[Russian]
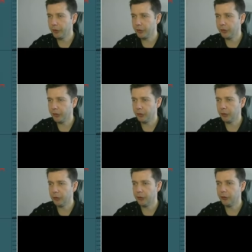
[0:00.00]
это
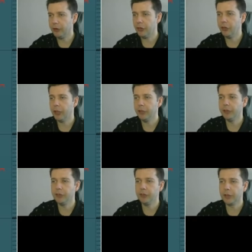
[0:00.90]
нижний
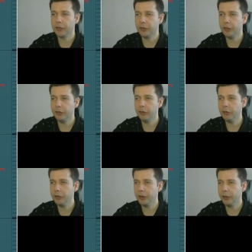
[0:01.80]

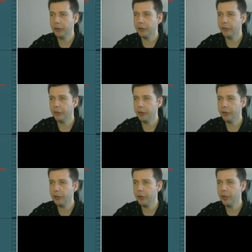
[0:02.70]
1.1290 и
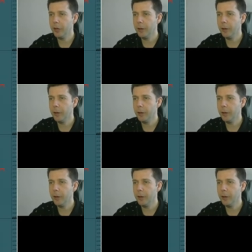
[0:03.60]
верхний